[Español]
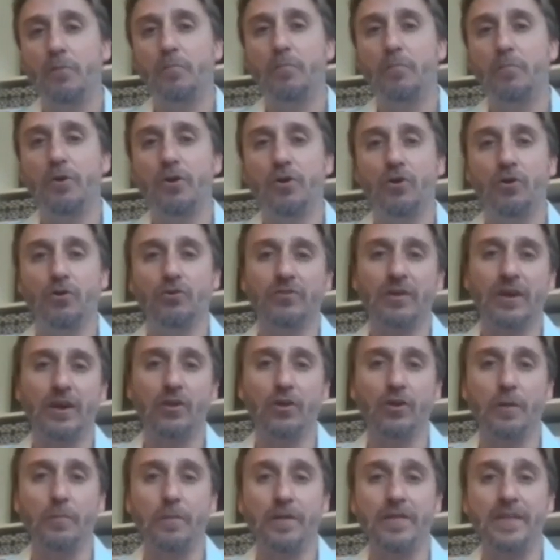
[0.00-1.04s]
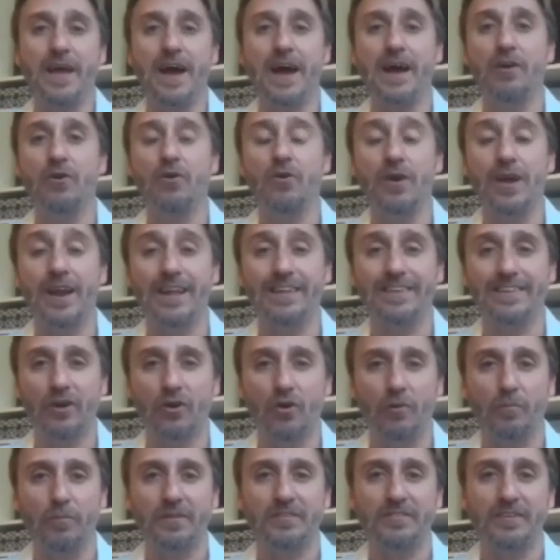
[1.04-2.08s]
bueno, los acreedores medianos, grandes,
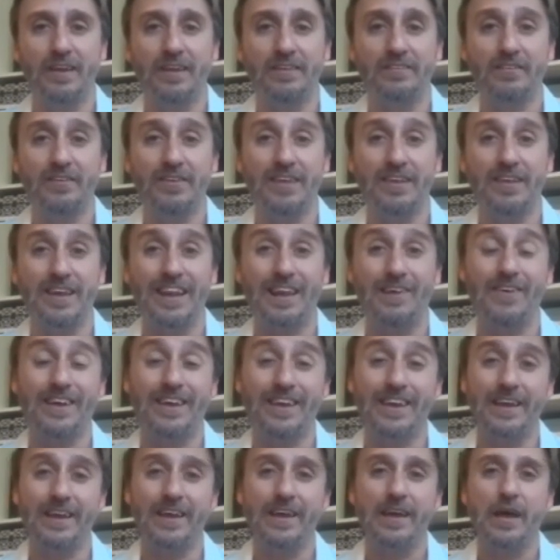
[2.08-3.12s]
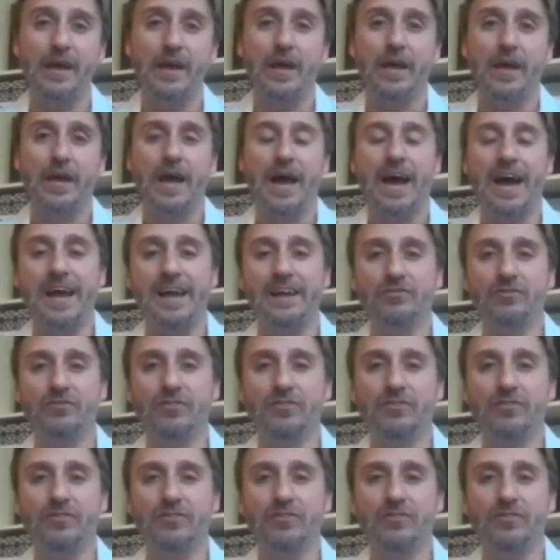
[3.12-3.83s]
comerciales señalaban que a ellos,